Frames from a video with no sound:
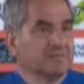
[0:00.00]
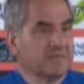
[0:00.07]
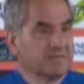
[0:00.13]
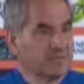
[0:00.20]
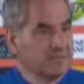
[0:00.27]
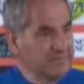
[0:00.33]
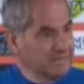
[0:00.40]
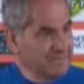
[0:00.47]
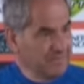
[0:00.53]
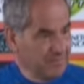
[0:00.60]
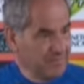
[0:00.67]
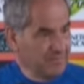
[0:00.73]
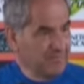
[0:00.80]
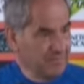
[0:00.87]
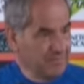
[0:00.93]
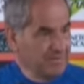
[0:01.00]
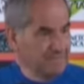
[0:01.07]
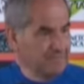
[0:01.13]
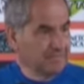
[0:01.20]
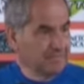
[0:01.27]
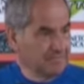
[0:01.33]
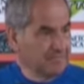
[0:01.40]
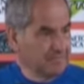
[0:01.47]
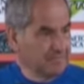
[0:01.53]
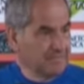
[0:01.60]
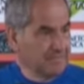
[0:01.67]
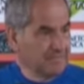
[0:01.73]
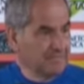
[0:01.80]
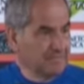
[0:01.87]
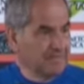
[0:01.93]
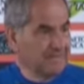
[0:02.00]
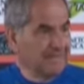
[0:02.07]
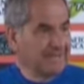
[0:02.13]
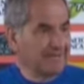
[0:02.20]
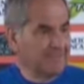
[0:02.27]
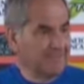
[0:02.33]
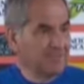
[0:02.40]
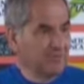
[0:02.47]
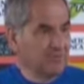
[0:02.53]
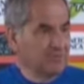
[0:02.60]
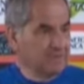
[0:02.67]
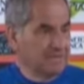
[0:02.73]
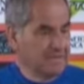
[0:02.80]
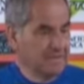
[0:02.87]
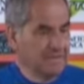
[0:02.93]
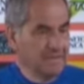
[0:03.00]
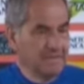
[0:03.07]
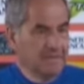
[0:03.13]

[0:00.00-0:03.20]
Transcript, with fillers: penso ci sia proprio di, di dare fiducia